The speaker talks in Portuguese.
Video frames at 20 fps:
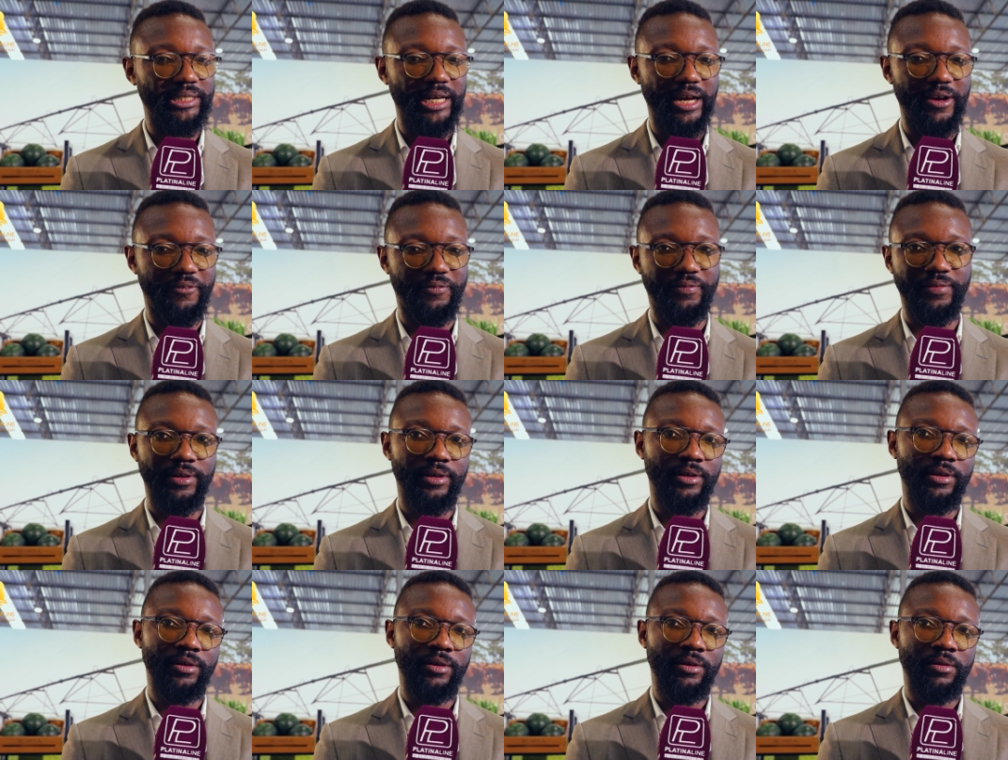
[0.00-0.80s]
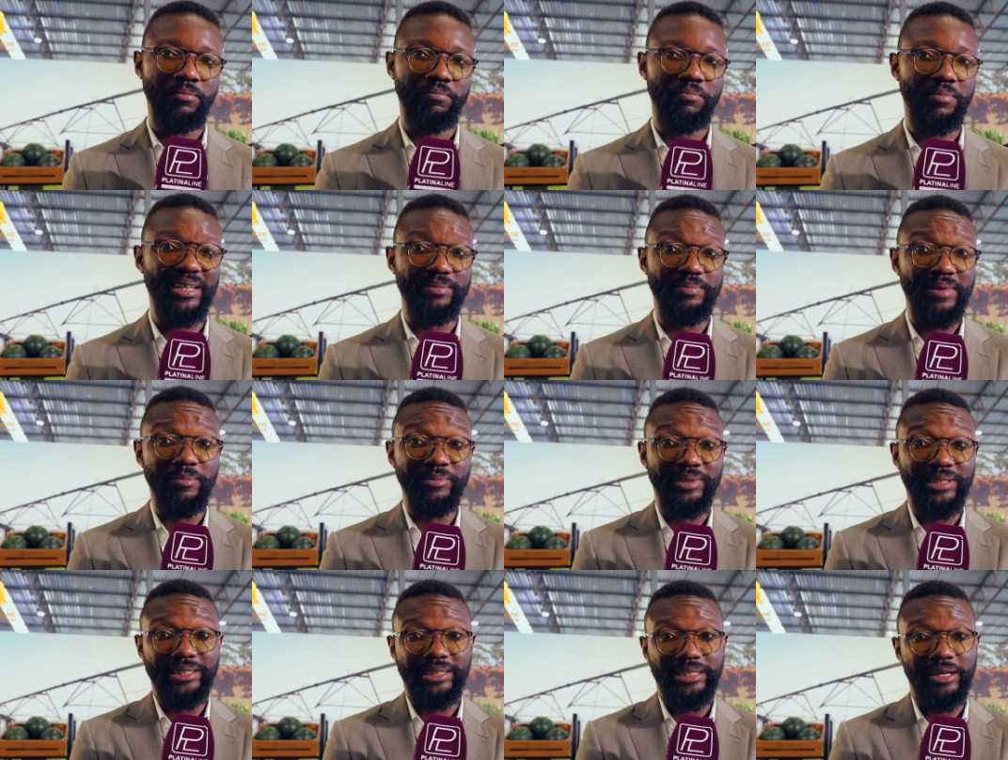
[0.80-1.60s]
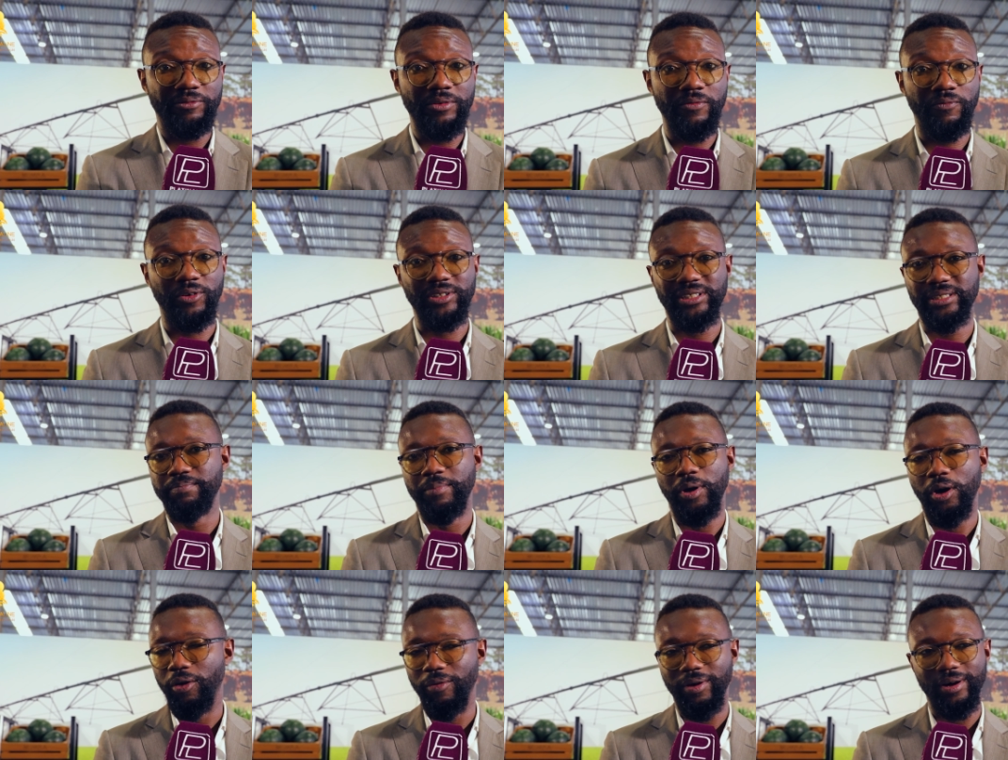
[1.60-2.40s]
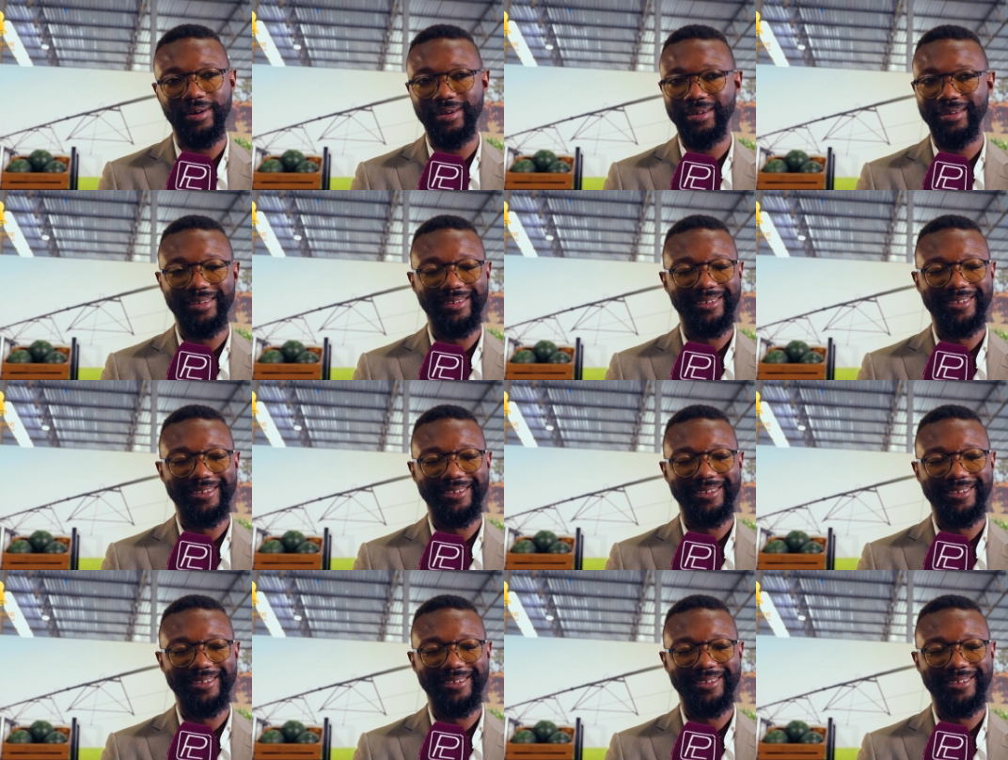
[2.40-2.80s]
chef, mas mesmo se a chef não fosse boa,